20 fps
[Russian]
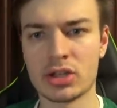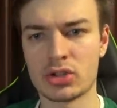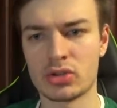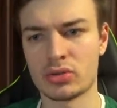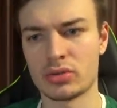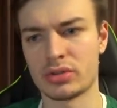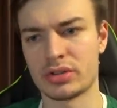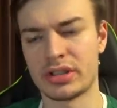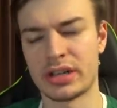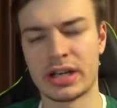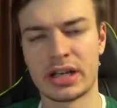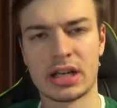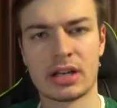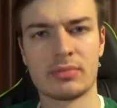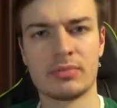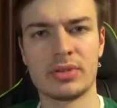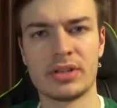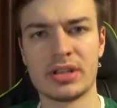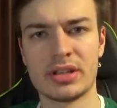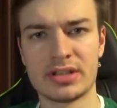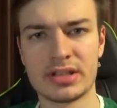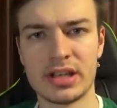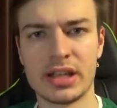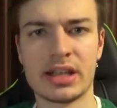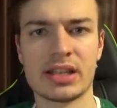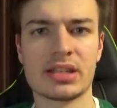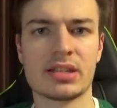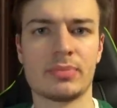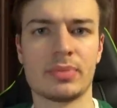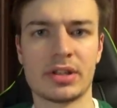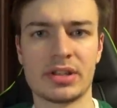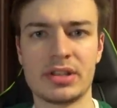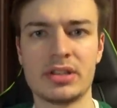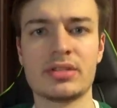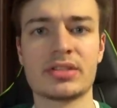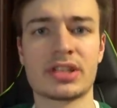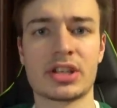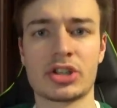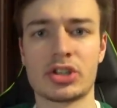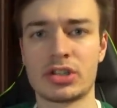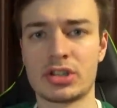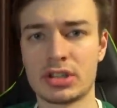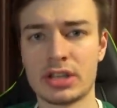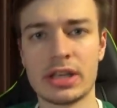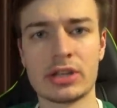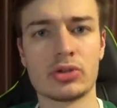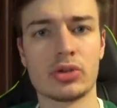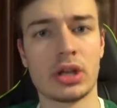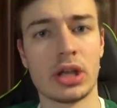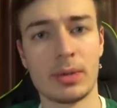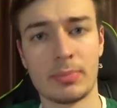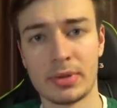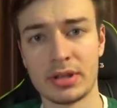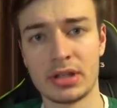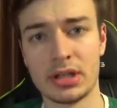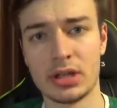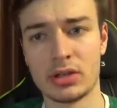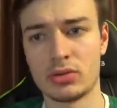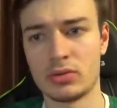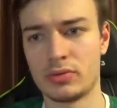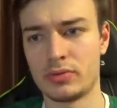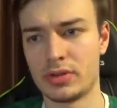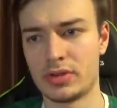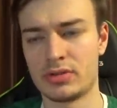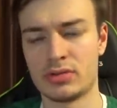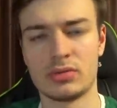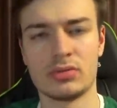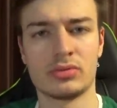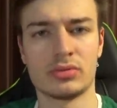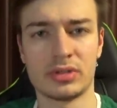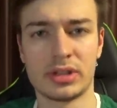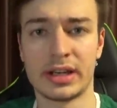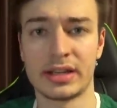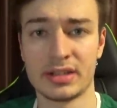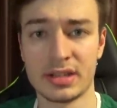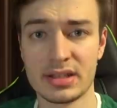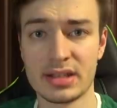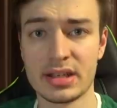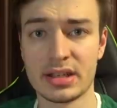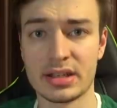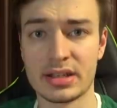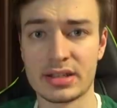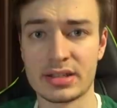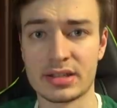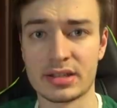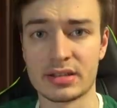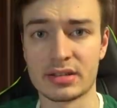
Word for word: что так как бы нельзя, я заплатил, скажем, укажите дату, и я подъеду, ведь, ну, так не делается.